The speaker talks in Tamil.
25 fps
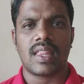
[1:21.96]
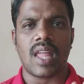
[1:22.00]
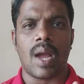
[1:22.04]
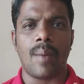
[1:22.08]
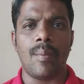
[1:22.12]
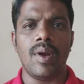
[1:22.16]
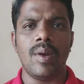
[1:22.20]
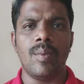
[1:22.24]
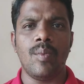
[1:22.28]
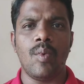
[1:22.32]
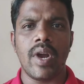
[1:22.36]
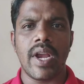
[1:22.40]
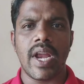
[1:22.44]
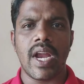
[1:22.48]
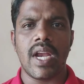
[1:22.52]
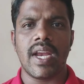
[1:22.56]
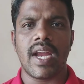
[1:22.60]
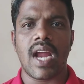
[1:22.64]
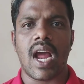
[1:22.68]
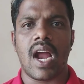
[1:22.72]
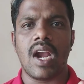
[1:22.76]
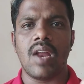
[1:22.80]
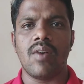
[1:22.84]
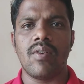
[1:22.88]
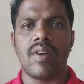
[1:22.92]
தமிழ் மொழியை
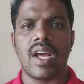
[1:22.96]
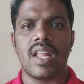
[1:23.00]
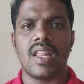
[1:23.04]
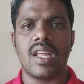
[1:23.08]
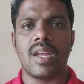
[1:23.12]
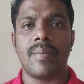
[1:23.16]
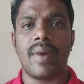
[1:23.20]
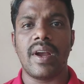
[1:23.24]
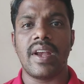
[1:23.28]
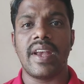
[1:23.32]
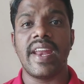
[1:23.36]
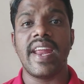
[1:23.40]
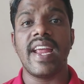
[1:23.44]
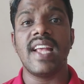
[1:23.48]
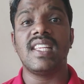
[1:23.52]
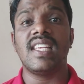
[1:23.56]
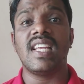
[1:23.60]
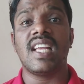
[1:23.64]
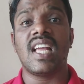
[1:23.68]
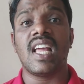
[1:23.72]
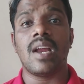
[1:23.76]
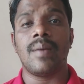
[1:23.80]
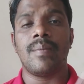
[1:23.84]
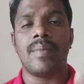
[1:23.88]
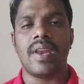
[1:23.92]
நீங்கள் அளவுக்கு அதிகமாக
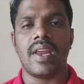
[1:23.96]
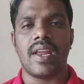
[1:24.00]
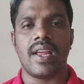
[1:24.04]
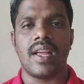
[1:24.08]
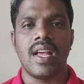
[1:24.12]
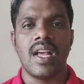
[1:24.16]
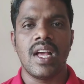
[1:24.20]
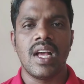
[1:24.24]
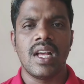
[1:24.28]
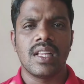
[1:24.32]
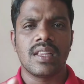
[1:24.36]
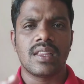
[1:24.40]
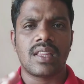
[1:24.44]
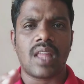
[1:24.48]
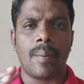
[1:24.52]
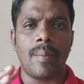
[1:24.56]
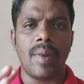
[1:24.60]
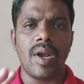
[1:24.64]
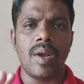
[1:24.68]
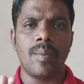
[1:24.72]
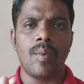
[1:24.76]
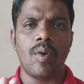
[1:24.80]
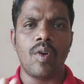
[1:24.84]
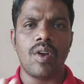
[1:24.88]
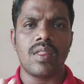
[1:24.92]
நேசிக்கிற மாதிரி
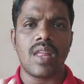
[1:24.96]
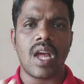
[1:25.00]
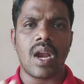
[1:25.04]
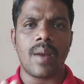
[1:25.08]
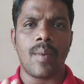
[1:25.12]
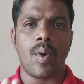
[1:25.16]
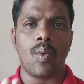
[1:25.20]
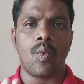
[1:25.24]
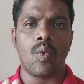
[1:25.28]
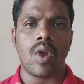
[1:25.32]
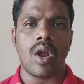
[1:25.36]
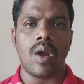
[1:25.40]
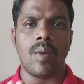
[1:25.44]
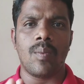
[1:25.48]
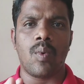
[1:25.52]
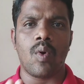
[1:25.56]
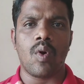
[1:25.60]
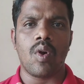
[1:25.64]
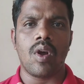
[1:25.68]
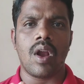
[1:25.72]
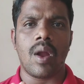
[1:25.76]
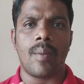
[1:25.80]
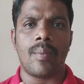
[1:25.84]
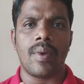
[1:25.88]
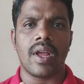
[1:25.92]
தமிழ் மொழி தான் நம்ம உடல்
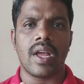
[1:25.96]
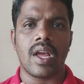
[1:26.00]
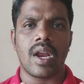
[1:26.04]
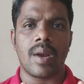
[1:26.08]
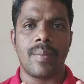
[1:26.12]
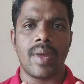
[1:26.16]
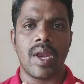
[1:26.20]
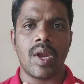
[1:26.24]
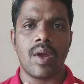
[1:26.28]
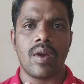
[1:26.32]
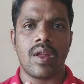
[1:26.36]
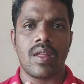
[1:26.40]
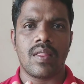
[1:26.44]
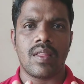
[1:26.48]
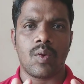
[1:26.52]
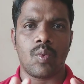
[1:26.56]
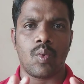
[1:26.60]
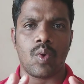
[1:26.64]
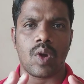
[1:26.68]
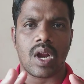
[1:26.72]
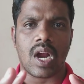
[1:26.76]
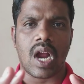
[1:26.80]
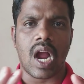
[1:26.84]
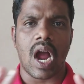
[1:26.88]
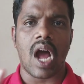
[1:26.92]
பொருள் அப்படிங்கிற மாரி அது
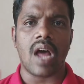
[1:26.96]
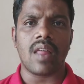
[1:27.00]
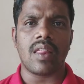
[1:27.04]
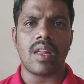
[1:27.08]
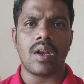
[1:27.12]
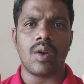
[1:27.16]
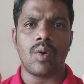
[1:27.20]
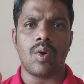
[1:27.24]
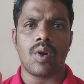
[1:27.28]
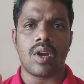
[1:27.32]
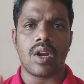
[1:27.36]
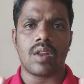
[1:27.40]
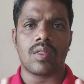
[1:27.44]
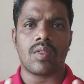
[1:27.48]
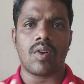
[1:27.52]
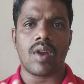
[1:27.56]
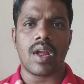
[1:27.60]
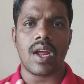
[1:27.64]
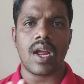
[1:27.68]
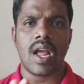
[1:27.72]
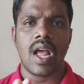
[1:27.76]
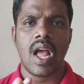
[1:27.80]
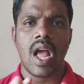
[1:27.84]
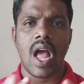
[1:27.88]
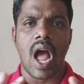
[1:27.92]
ஒரு காதல்
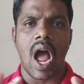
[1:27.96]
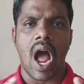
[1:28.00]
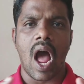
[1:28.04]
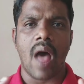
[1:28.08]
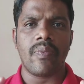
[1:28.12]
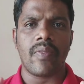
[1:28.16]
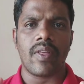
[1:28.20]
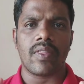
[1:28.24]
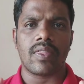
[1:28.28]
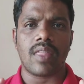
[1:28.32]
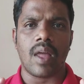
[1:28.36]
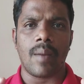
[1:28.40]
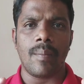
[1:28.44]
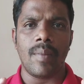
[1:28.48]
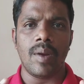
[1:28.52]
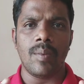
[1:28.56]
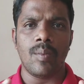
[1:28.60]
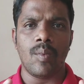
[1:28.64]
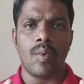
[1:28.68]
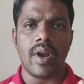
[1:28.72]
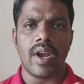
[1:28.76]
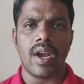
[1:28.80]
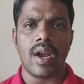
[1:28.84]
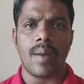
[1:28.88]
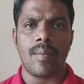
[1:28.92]
ஓட்டத்தோட அந்த தமிழ்
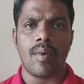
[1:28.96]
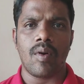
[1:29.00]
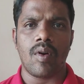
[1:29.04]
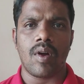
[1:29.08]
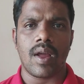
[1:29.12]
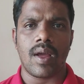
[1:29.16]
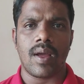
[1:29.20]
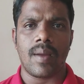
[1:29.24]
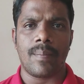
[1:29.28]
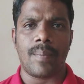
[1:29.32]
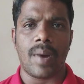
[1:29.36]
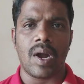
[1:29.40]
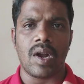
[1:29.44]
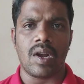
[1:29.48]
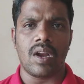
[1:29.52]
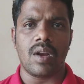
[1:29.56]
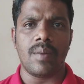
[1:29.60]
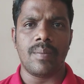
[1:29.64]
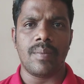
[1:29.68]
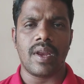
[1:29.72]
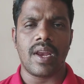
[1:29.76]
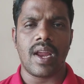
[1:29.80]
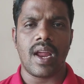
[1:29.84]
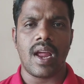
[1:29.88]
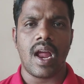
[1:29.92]
மொழி நம்மளோட பற்று
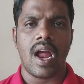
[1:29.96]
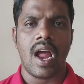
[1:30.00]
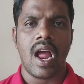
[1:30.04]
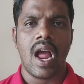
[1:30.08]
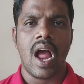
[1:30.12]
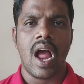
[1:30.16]
மாரிய